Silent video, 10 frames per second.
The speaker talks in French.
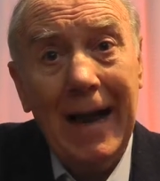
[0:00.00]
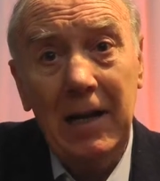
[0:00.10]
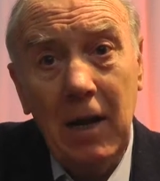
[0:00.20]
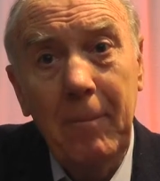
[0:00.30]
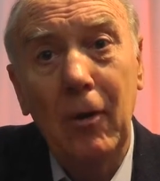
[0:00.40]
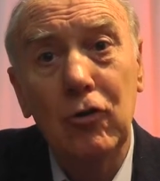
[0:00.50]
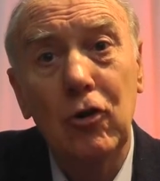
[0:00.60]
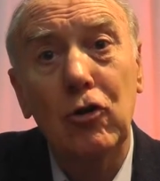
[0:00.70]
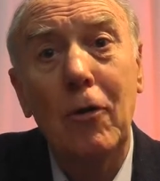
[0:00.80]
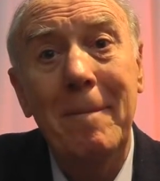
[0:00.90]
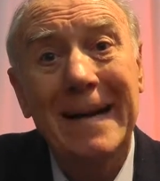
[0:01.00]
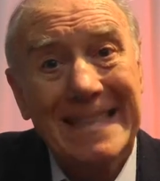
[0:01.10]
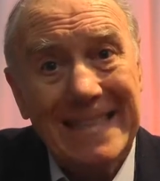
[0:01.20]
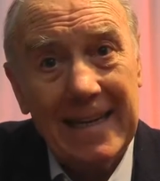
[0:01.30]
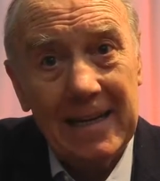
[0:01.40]
elle dépend de notre
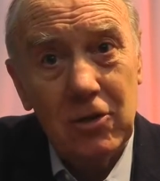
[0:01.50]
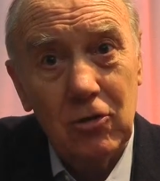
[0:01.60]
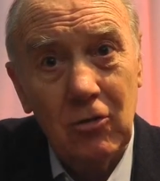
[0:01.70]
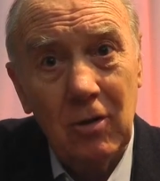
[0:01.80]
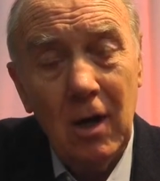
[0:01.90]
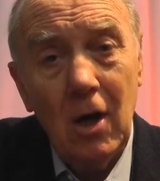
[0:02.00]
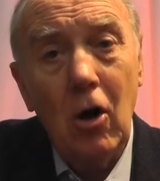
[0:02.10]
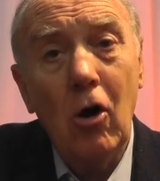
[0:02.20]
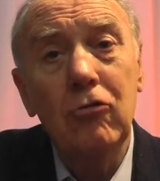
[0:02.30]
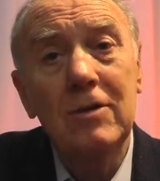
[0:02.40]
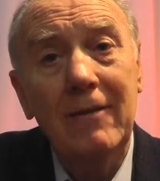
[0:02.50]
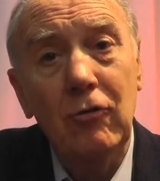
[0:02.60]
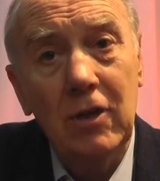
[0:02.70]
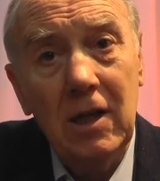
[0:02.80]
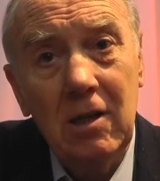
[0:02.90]
mastication. Or, nous
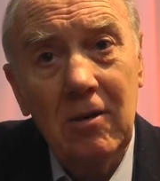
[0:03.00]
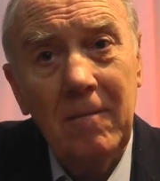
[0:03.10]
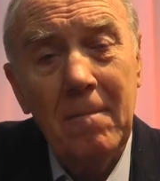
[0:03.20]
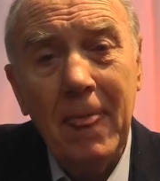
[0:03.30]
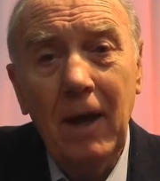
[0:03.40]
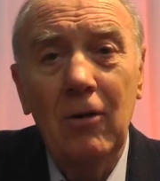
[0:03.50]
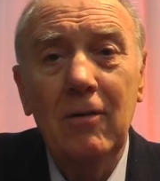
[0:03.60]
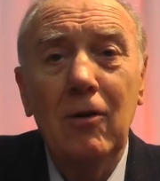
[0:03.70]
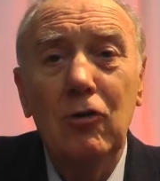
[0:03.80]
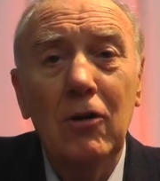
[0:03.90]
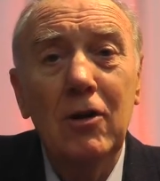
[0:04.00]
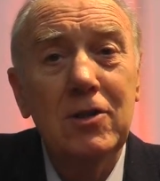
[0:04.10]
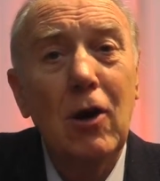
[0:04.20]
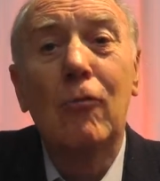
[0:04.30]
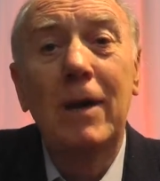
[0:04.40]
avons des dents et on a
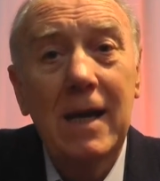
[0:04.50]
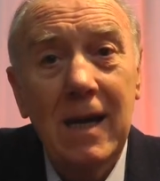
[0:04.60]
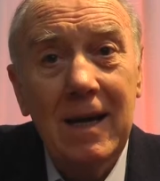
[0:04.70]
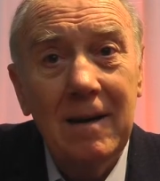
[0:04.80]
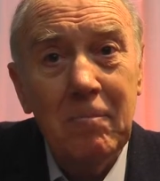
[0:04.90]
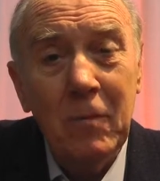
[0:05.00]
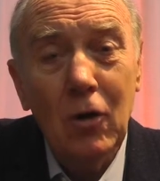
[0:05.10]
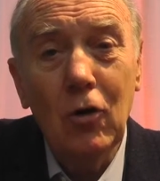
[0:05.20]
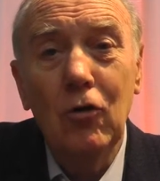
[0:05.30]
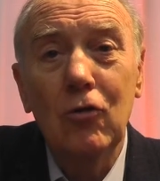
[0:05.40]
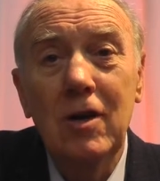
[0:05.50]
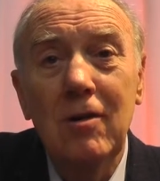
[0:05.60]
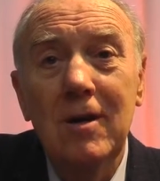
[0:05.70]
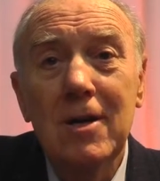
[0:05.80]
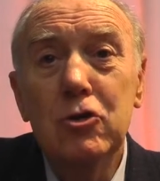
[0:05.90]
tendance à oublier que nos
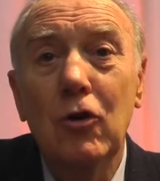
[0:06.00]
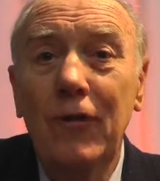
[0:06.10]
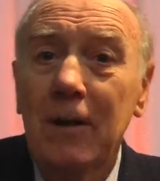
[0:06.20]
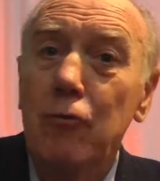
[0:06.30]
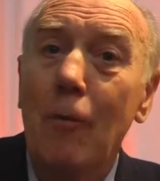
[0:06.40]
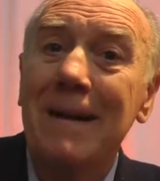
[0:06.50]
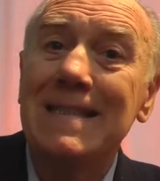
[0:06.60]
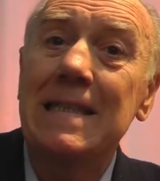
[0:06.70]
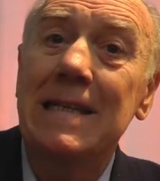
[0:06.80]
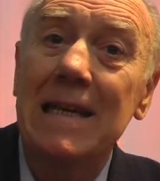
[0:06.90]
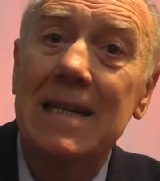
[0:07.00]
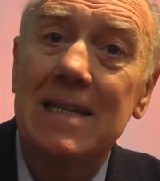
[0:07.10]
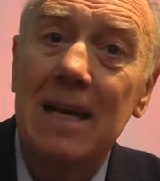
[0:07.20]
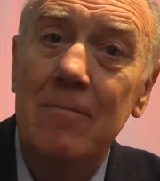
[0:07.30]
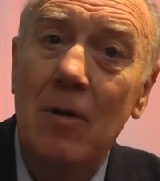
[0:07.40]
dents sont faites pour mastiquer
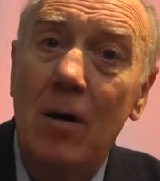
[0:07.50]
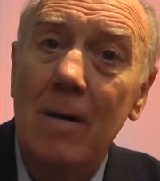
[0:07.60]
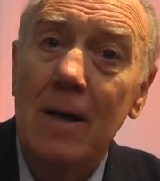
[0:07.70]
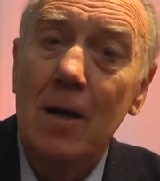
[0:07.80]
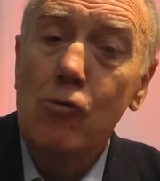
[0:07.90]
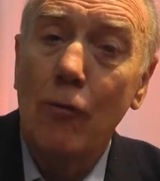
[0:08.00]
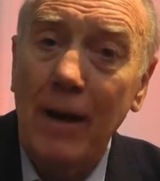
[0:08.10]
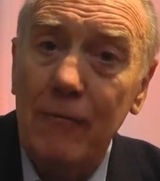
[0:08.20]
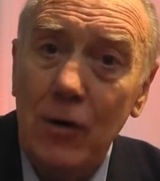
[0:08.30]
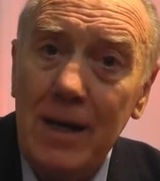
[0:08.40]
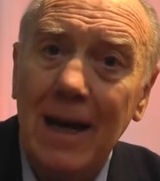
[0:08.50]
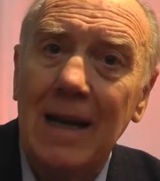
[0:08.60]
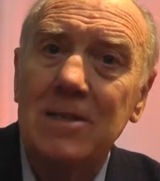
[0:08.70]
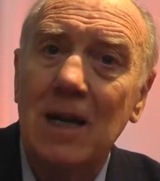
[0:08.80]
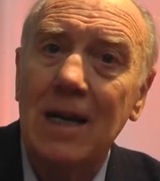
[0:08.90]
les aliments pour faire venir
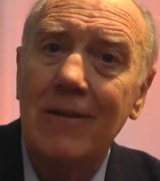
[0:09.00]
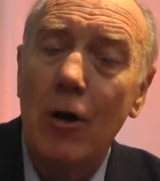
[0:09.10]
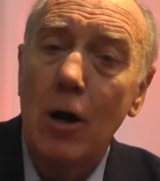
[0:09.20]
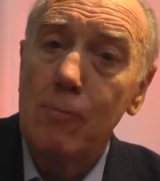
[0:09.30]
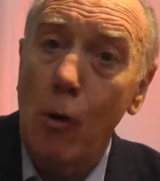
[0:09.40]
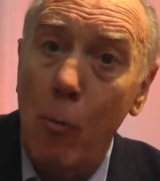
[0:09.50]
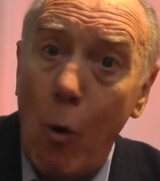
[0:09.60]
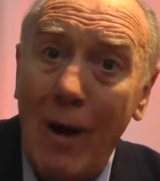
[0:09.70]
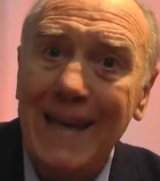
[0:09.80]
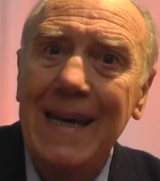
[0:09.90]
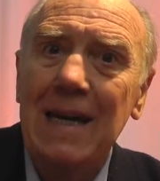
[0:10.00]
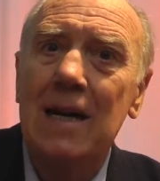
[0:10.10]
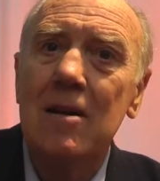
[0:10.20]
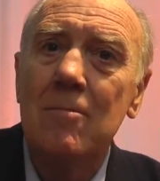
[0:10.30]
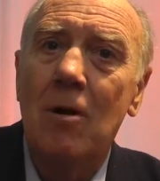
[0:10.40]
la salive, pour broyer
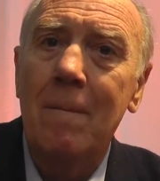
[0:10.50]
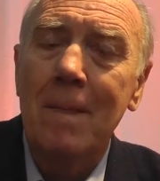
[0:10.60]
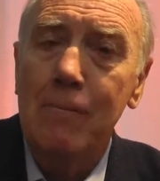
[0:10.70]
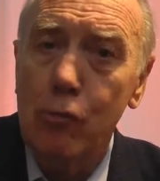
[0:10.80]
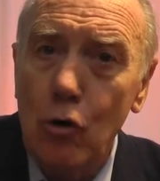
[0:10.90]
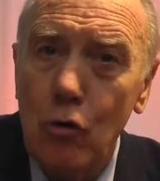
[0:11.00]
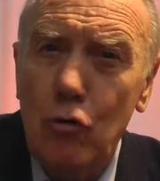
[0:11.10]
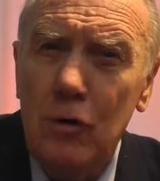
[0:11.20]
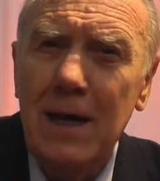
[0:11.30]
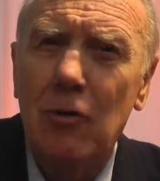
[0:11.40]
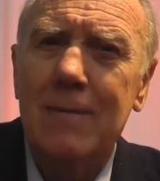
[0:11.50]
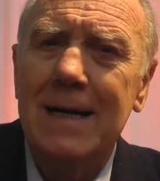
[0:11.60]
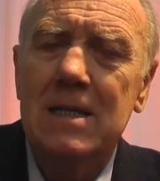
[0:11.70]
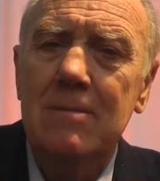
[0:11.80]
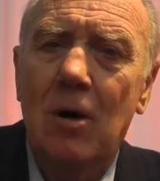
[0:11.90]
l'aliment, pour le goûter au
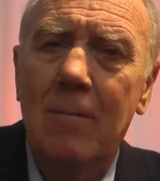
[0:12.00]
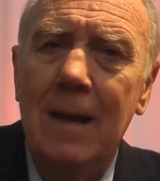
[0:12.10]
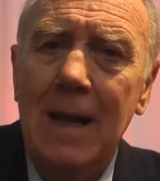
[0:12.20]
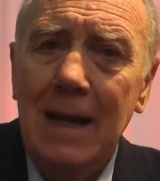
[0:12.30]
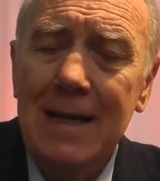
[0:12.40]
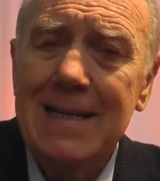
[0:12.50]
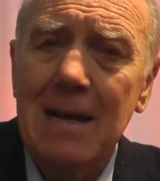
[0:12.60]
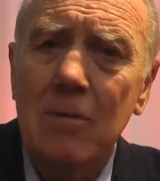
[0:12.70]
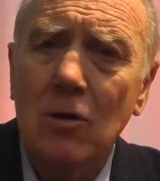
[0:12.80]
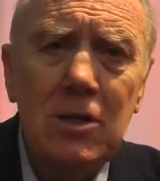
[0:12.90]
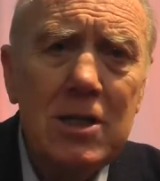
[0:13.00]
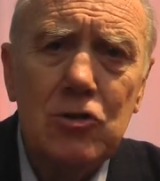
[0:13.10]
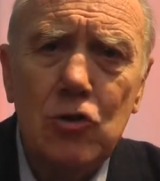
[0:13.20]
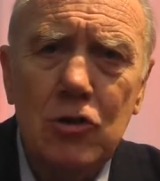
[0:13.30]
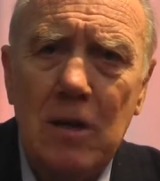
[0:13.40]
maximum. Les Allemands
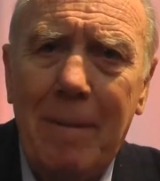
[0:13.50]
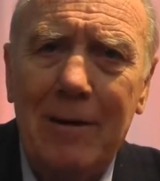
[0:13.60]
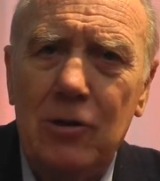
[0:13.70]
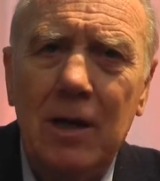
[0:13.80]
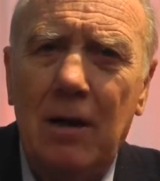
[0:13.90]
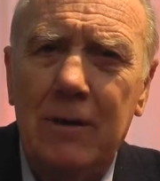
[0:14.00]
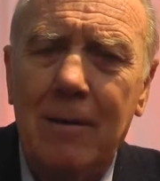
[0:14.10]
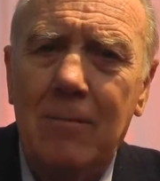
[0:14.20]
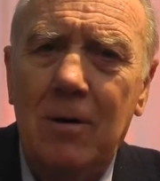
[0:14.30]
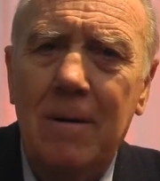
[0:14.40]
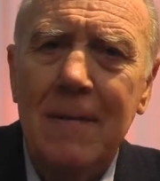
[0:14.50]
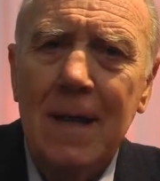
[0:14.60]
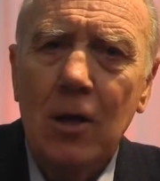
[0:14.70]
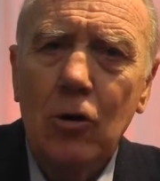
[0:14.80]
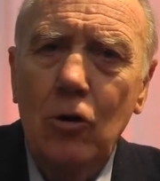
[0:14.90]
disent, je ne sais pas le dire en allemand,
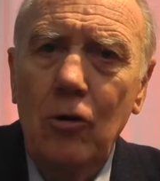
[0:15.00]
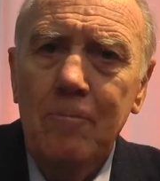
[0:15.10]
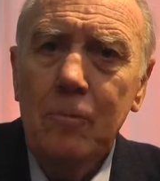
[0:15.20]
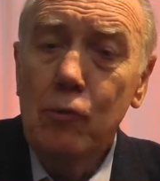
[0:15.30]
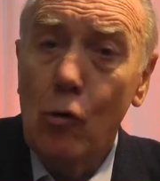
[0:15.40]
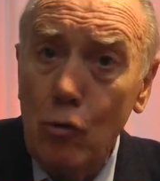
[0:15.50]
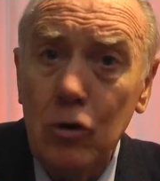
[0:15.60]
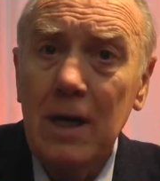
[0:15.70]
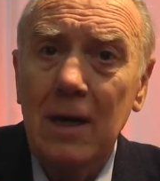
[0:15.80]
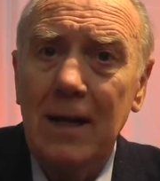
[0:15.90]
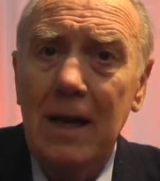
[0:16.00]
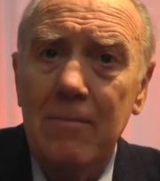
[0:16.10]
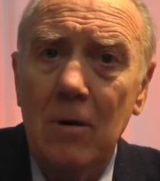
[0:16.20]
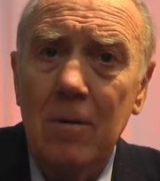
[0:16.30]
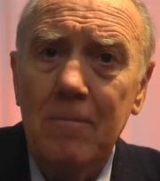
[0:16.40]
que pour goûter un
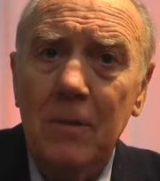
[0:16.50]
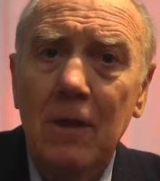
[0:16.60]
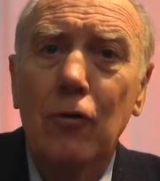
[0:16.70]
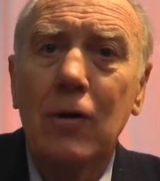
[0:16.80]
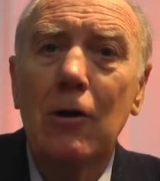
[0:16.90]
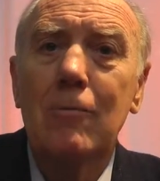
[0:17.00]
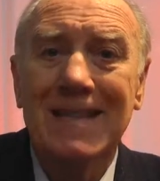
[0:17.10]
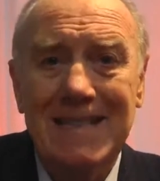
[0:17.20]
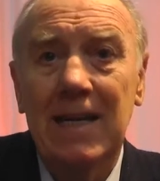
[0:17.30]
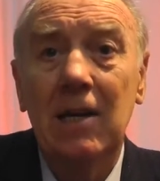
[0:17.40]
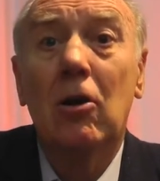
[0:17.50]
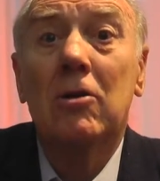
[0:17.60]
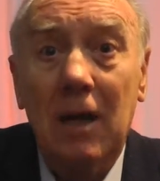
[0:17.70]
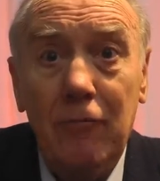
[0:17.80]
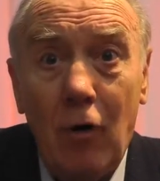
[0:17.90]
aliment, il faudrait le mastiquer
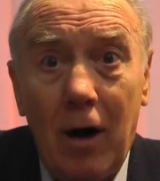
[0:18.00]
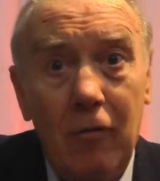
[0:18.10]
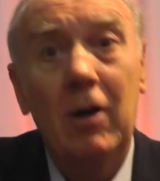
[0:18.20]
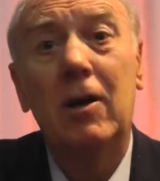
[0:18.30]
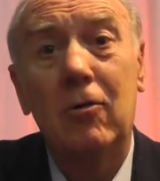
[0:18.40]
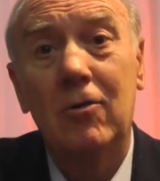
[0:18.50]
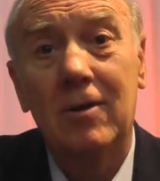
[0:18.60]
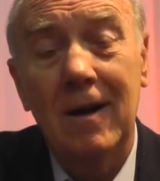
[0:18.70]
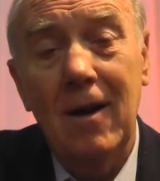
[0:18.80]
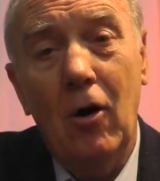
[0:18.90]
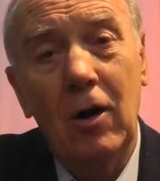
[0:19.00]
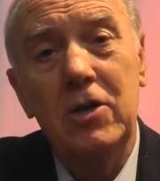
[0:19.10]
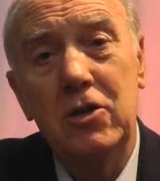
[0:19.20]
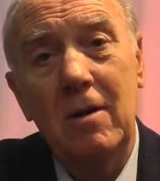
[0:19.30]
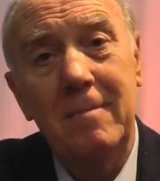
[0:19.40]
37 fois. Vous vous rendez compte Or,
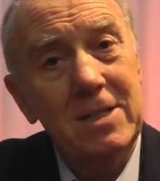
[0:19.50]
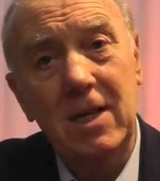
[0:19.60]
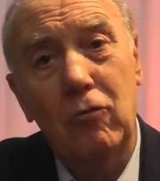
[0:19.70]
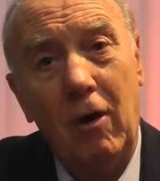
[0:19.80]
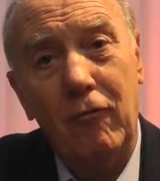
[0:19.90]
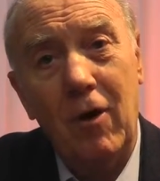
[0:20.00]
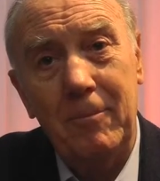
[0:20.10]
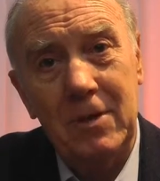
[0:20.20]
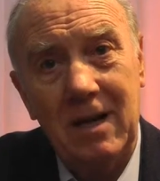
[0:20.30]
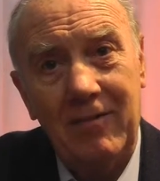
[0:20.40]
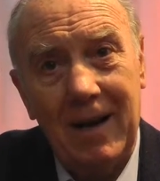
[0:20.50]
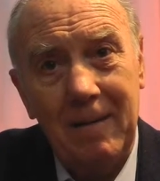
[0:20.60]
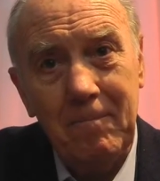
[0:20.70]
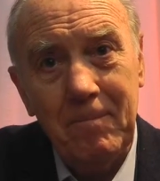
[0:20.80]
les gens, ils mastiquent 3 fois, puis ils avalent.